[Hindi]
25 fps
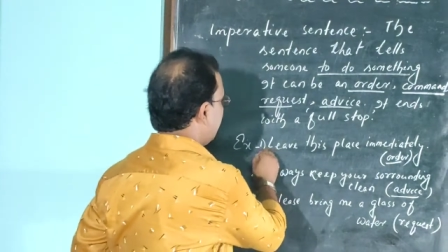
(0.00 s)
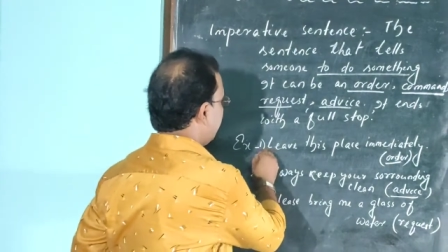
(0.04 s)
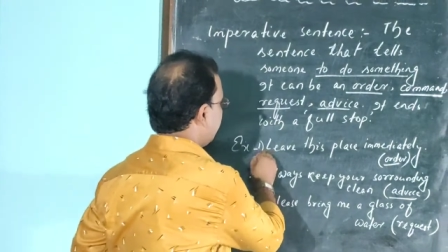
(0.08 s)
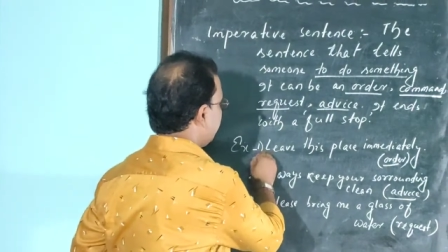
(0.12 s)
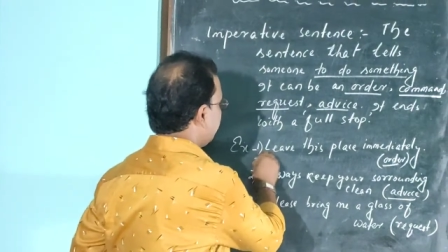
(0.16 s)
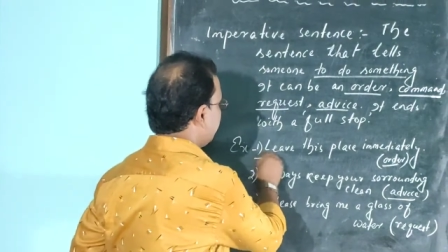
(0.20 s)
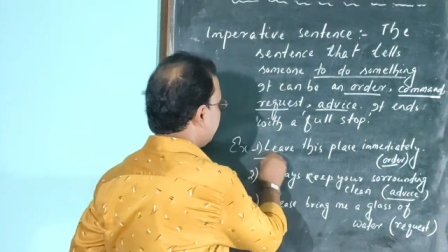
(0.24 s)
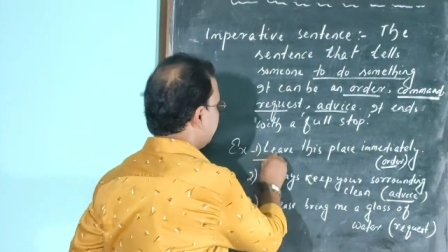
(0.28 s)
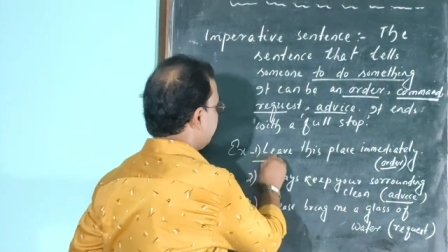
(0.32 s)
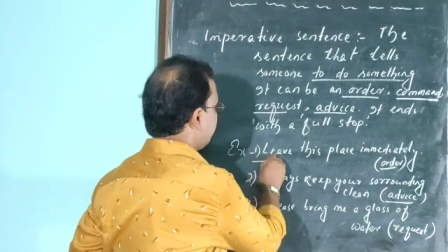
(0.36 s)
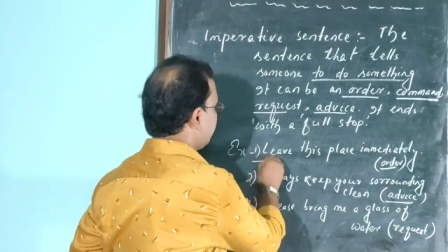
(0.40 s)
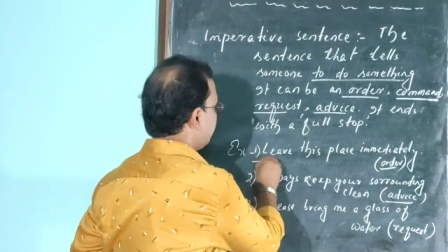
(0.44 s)
है
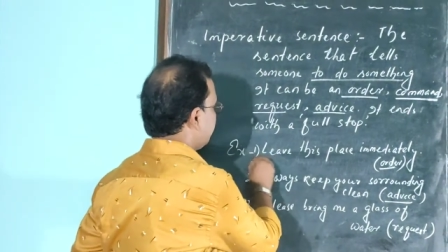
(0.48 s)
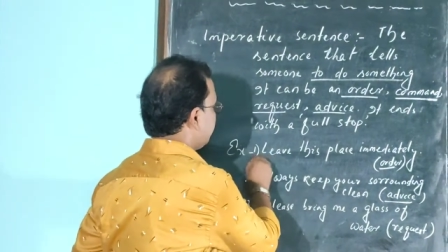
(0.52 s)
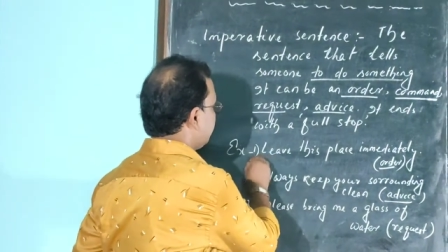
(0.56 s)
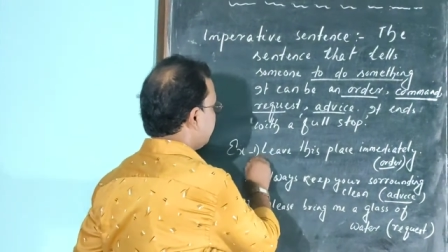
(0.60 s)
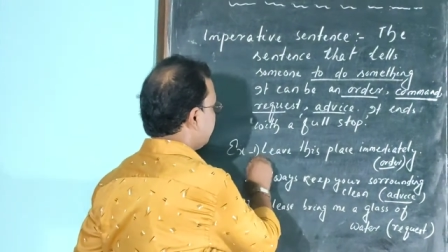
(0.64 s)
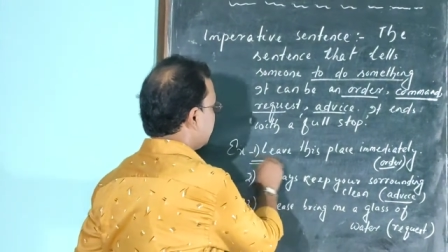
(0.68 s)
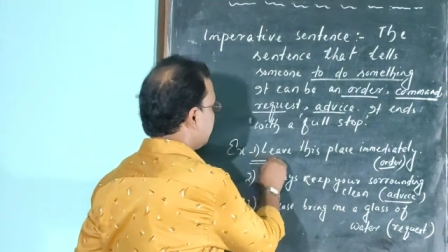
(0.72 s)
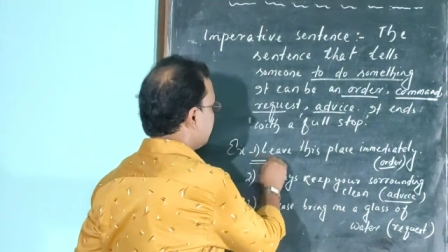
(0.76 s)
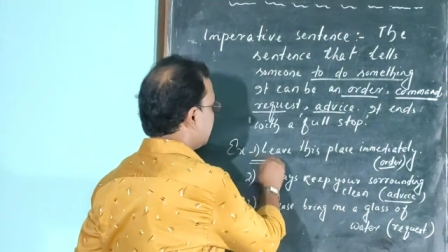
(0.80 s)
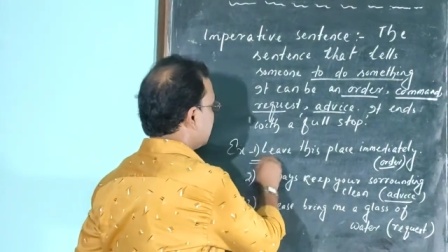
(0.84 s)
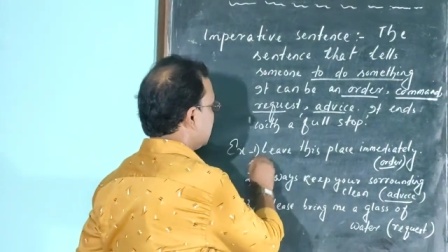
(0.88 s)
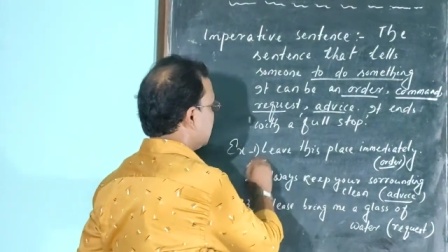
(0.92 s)

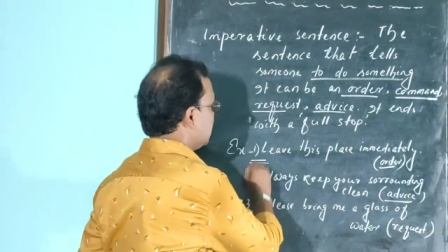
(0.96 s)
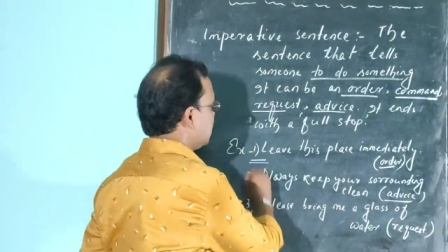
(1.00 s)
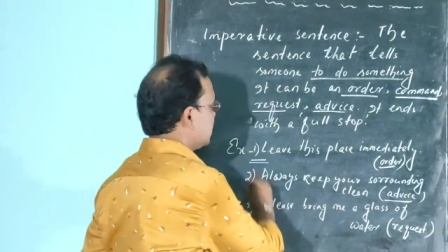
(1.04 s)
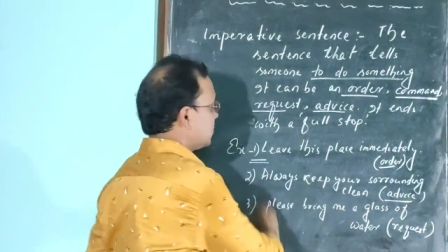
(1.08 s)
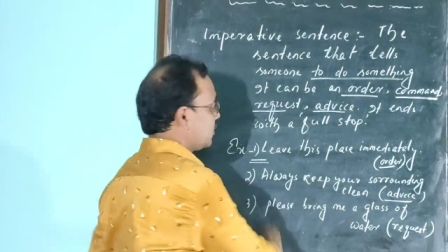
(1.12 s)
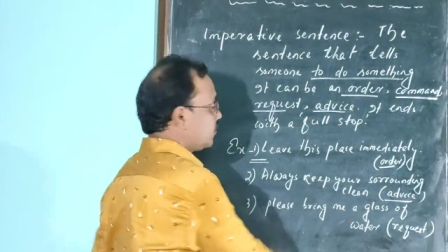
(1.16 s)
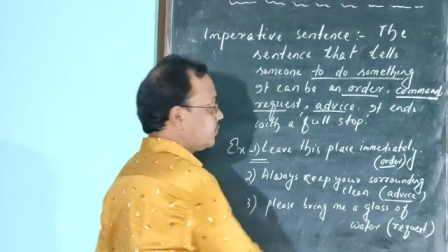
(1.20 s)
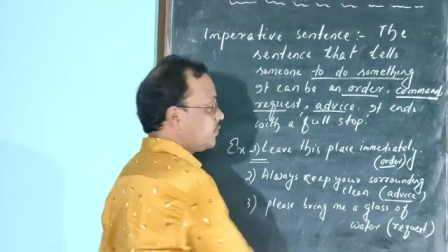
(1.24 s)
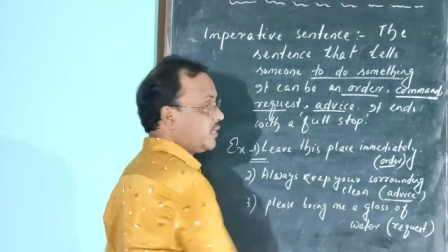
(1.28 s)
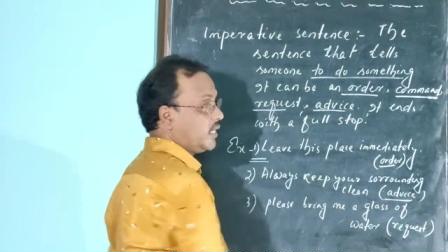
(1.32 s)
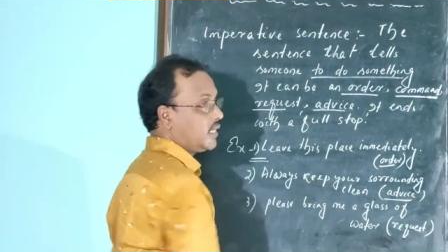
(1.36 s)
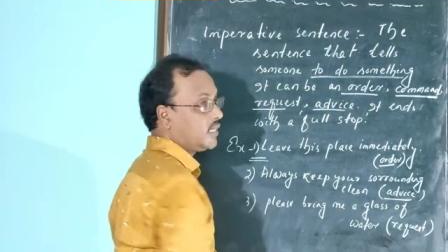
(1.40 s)

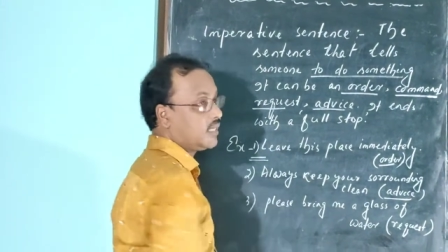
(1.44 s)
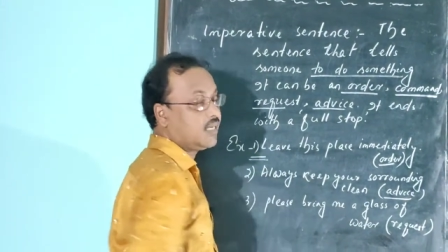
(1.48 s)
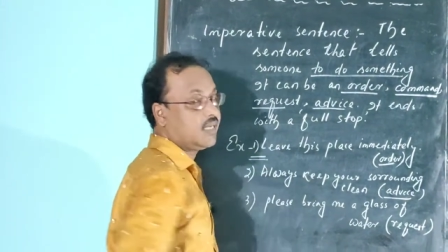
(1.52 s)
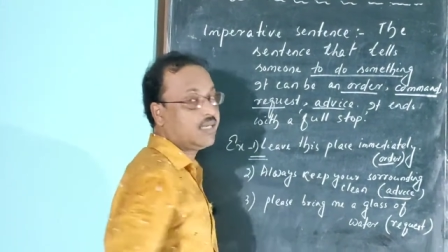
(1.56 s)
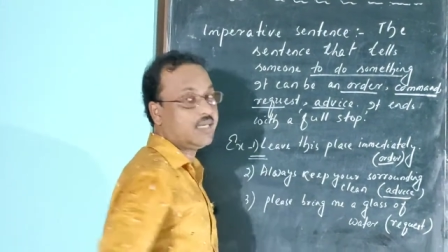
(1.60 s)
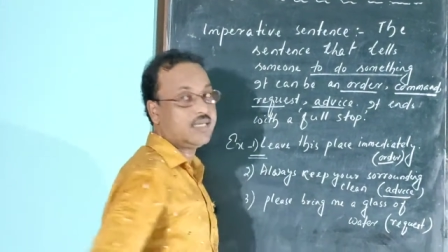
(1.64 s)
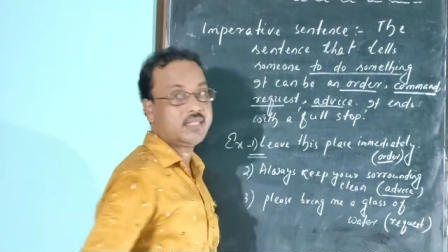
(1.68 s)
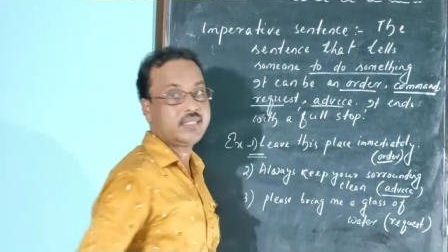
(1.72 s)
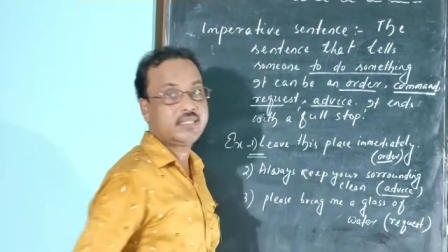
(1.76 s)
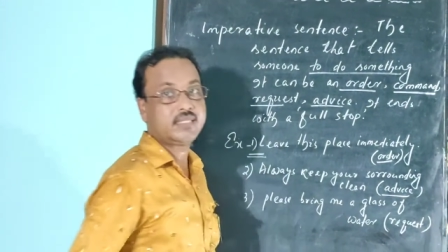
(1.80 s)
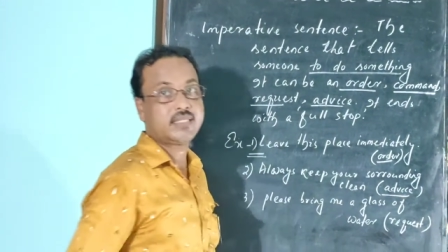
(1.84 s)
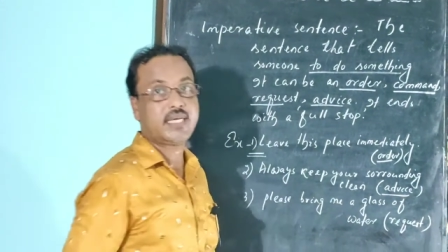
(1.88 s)

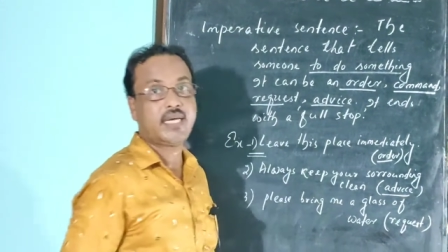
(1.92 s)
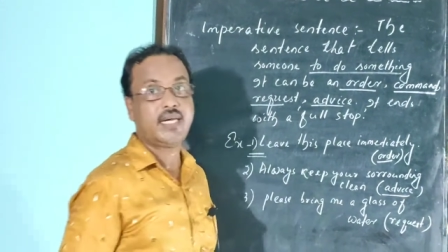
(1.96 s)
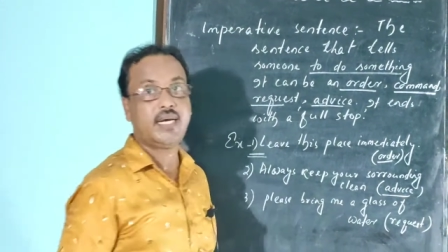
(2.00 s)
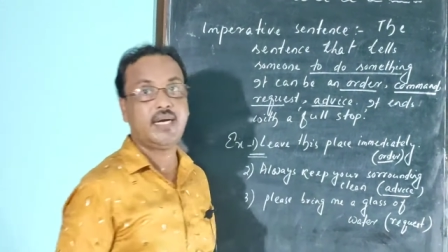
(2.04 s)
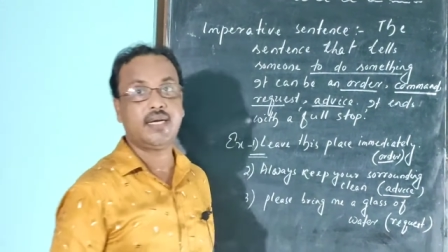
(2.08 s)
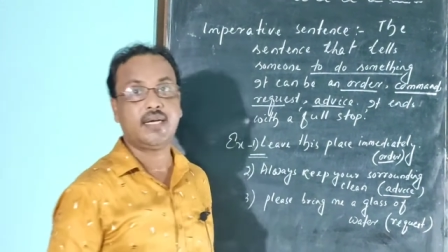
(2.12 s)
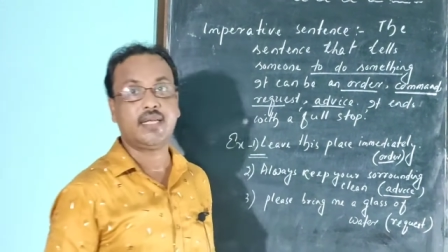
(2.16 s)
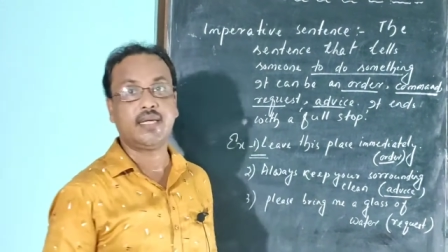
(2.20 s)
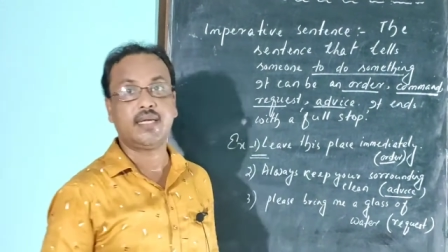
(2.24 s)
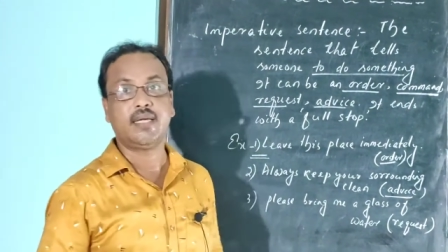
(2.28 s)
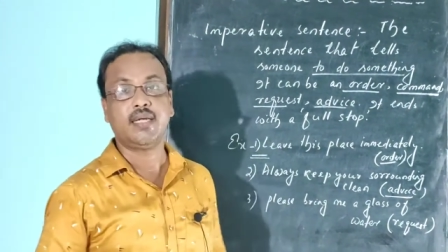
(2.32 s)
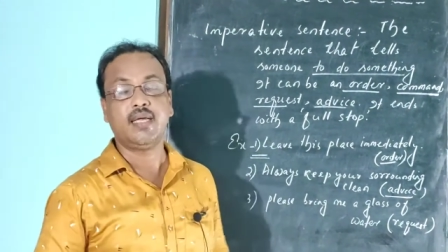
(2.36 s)
सब्जेक्ट
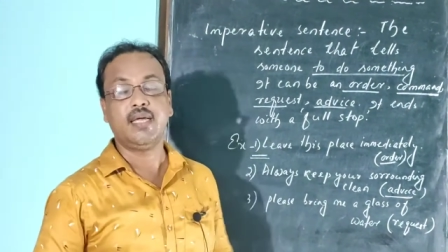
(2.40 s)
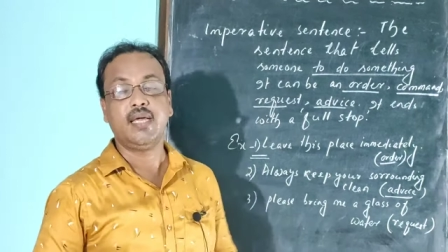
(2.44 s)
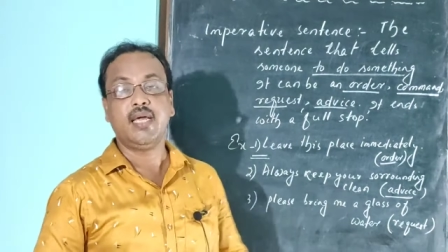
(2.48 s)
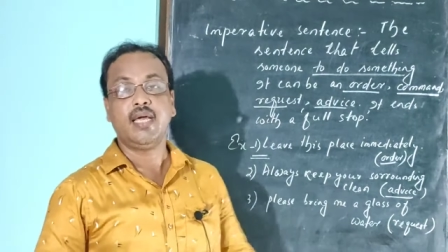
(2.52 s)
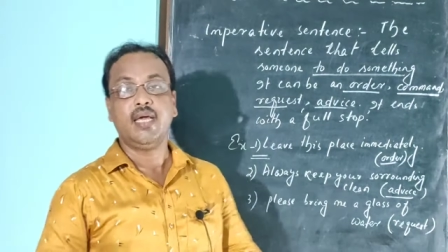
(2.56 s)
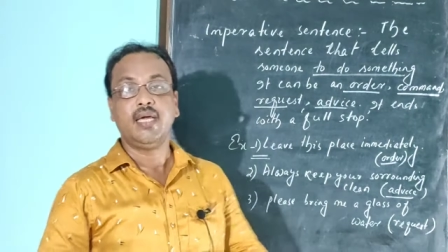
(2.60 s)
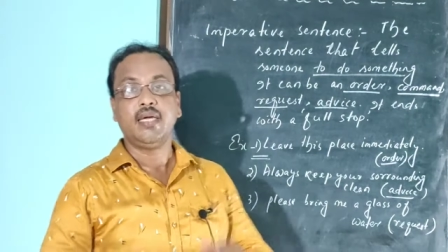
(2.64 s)
साइलेंट है